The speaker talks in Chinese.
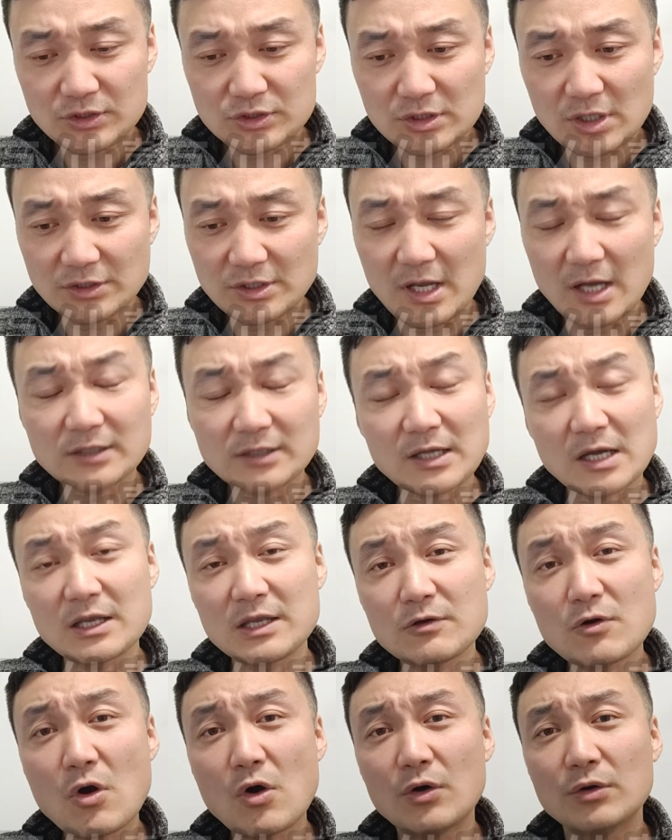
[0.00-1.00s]
知道这2个党
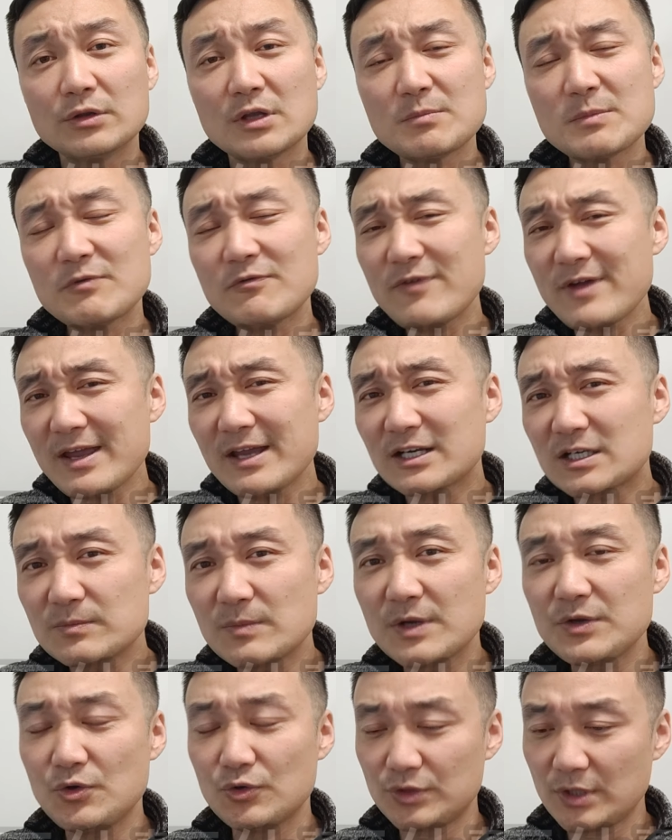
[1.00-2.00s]
以后，那么为什
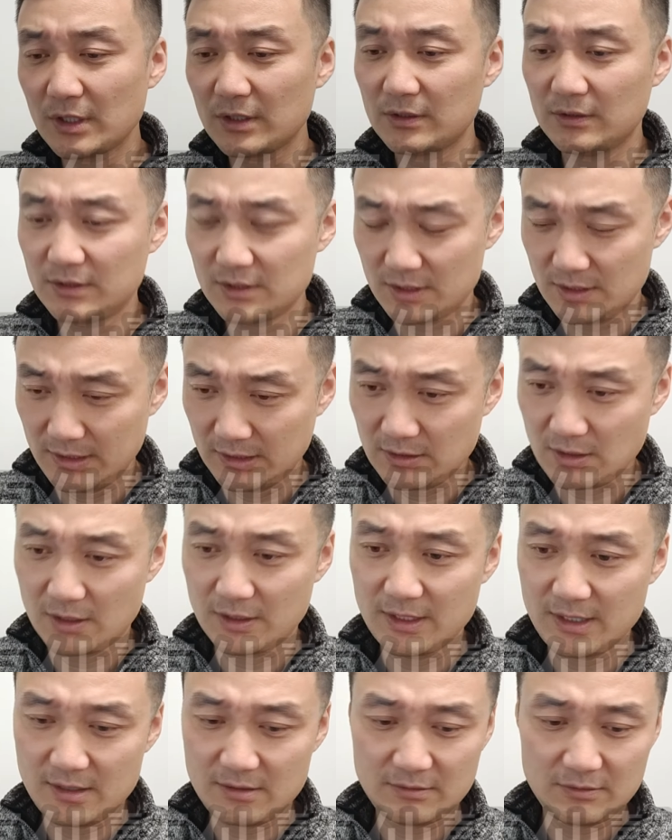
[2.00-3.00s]
么有些这个领
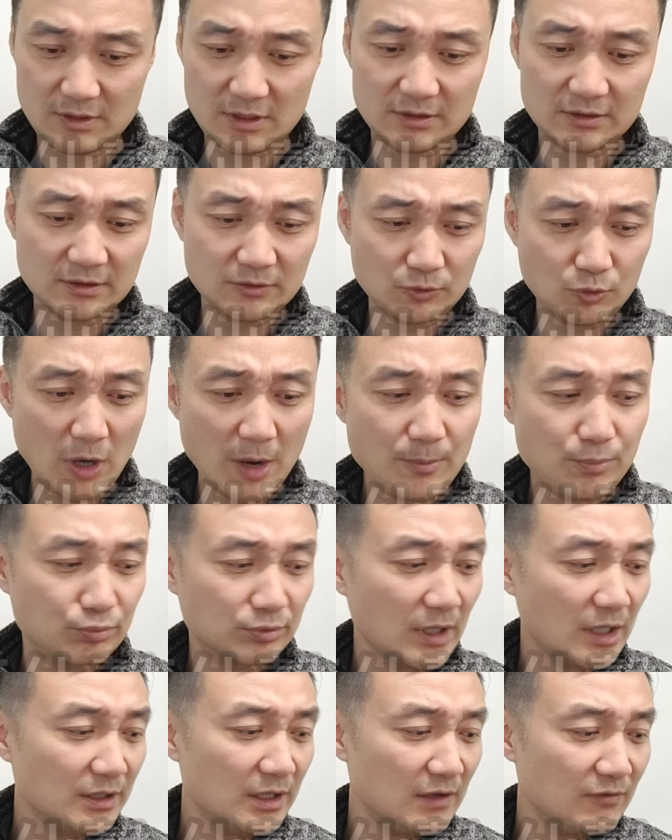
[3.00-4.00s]
导人，川
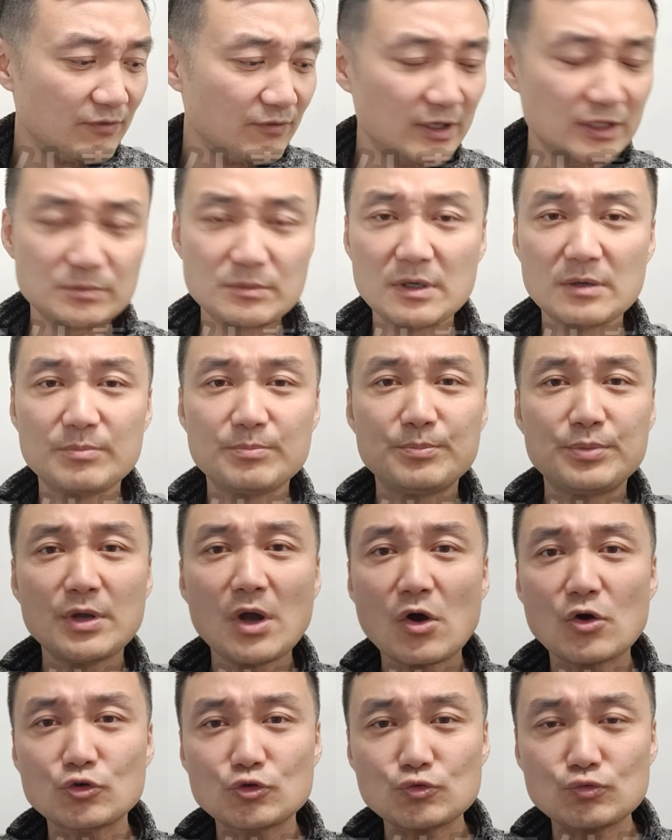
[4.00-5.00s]
普当年为什么
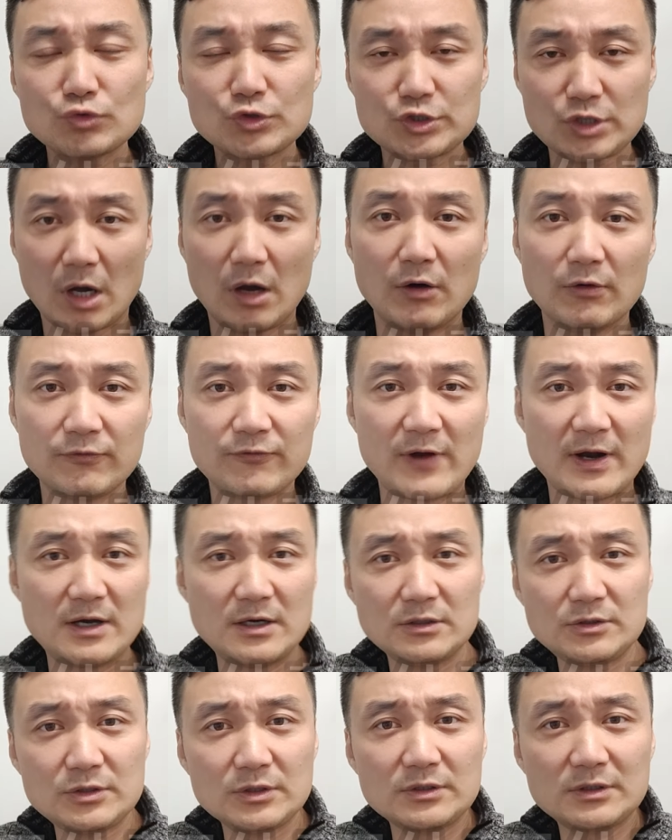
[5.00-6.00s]
票数少，反
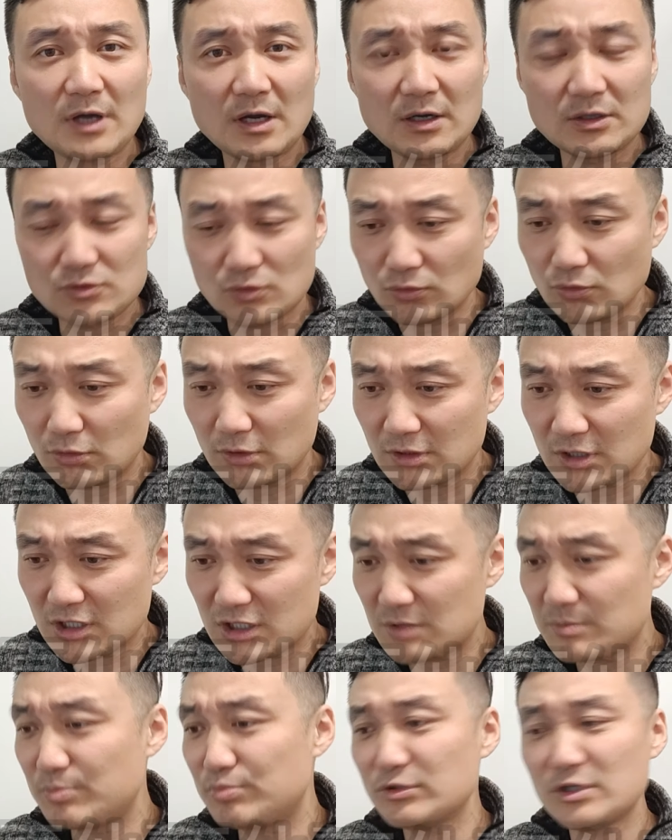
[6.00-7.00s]
而就当了总统呢？那
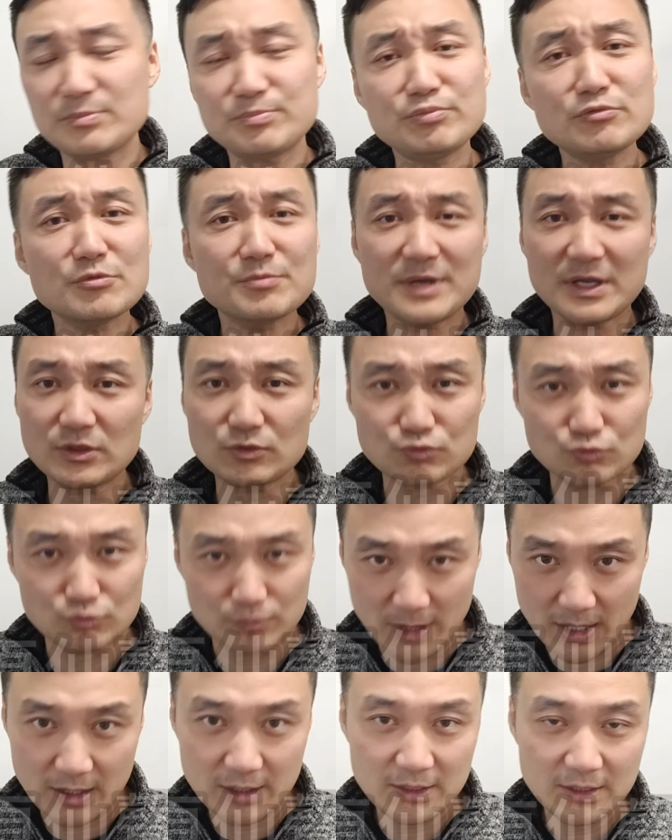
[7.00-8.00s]
这不是不民主
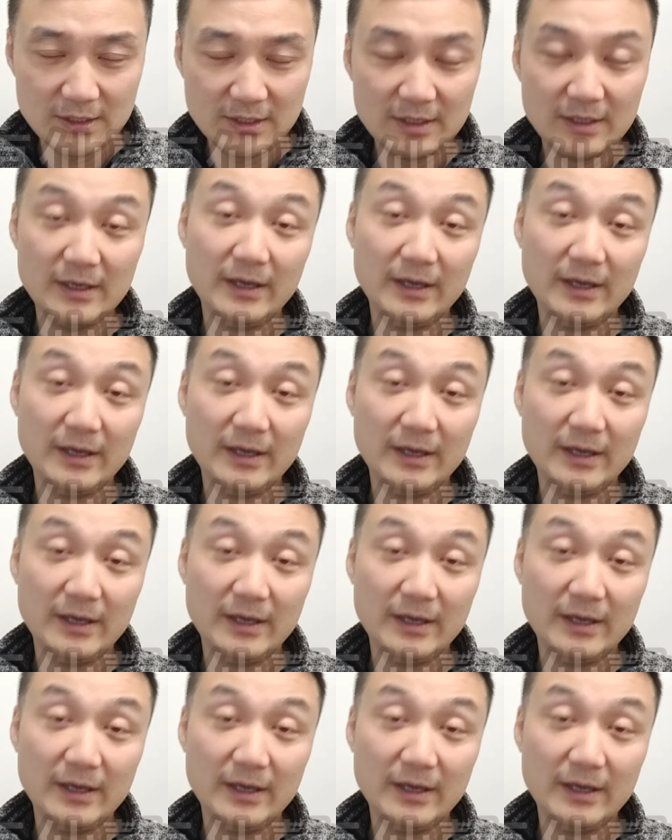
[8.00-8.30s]
吗？